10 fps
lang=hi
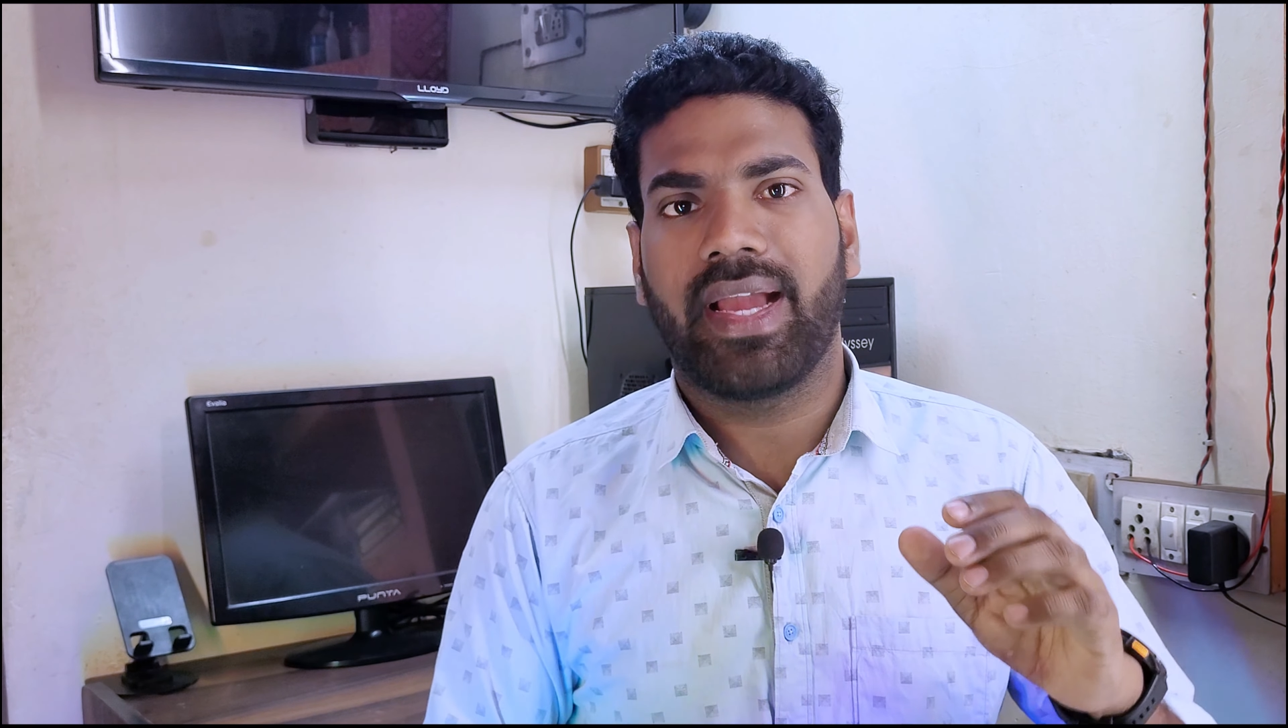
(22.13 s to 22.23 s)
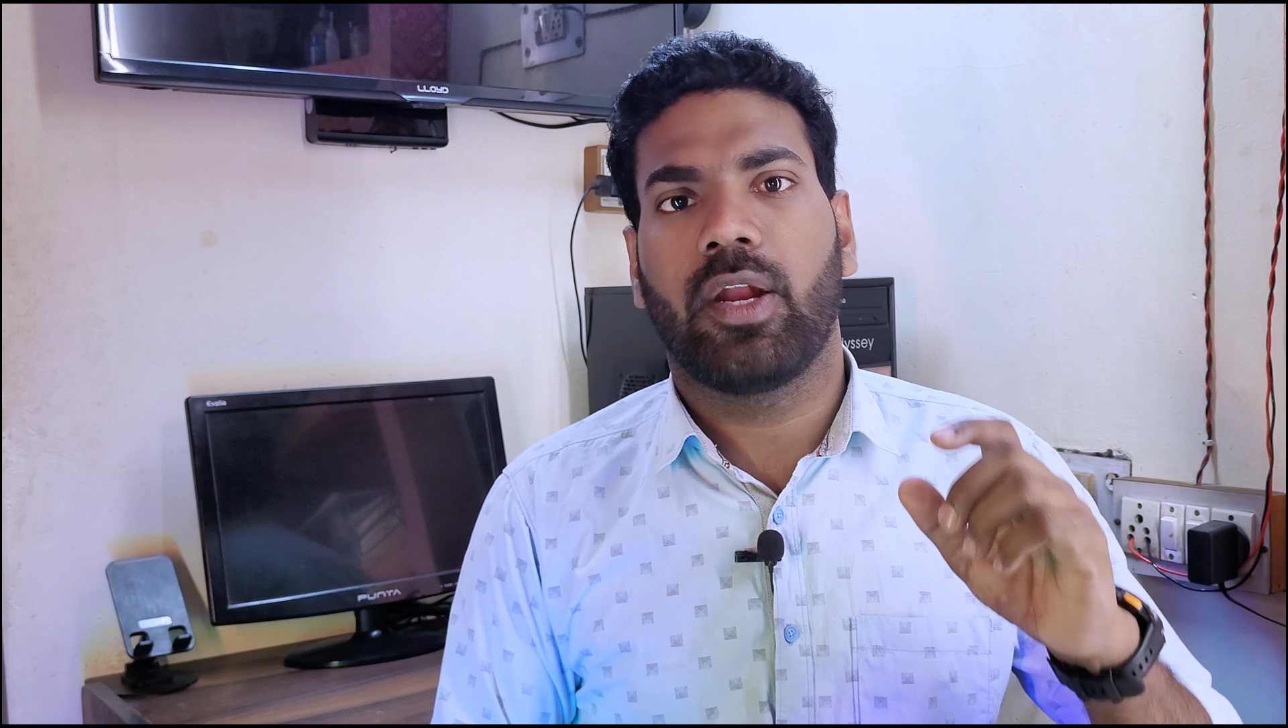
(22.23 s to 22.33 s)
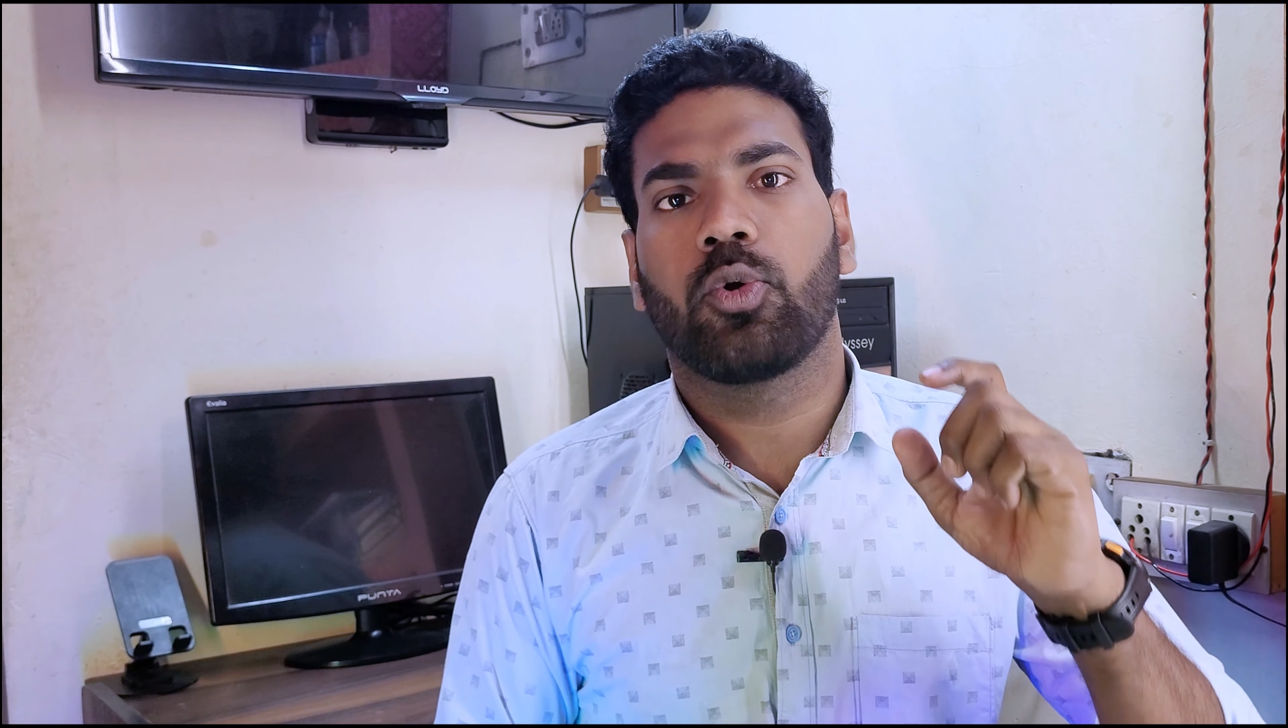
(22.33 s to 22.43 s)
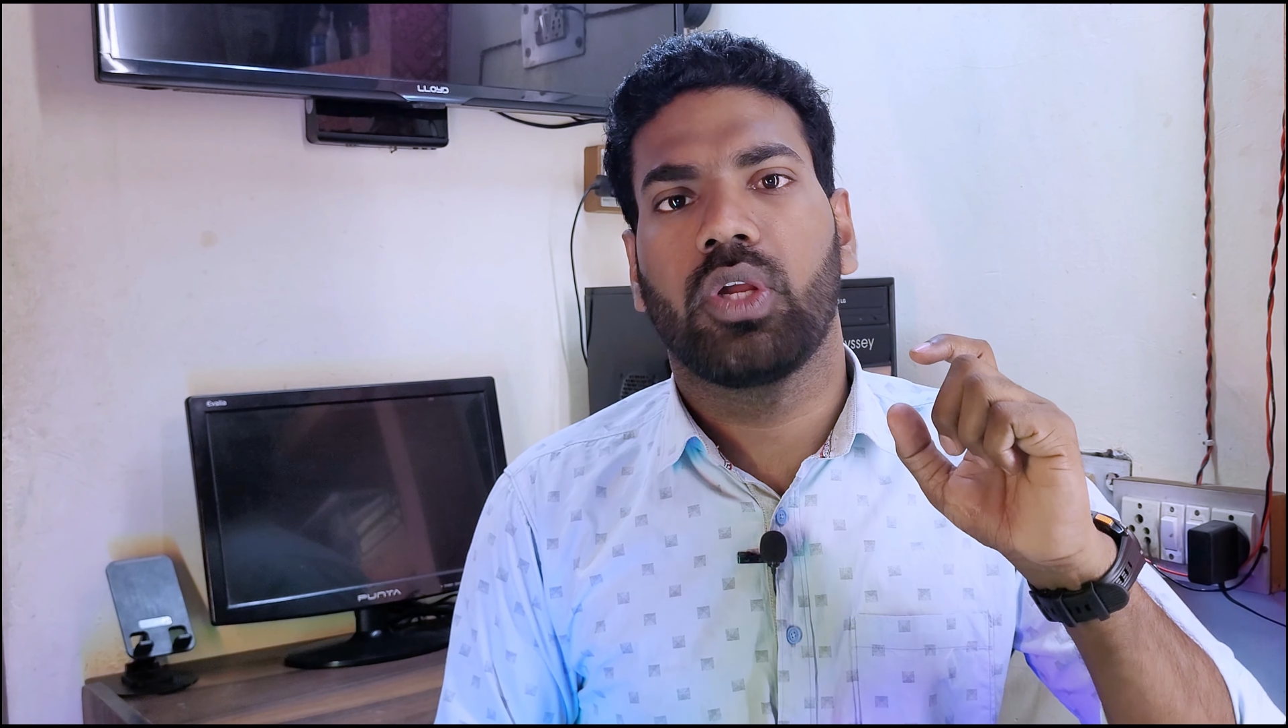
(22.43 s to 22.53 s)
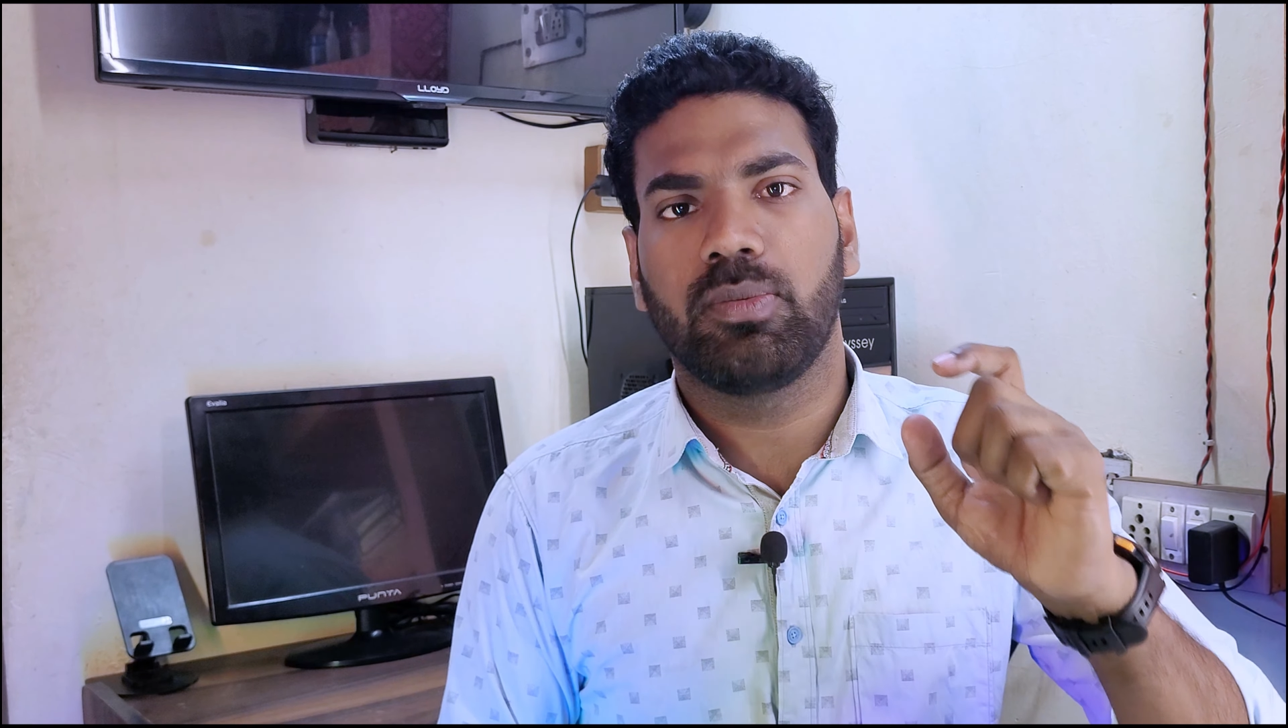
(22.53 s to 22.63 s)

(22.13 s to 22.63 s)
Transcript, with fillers: बैकग्राउंड को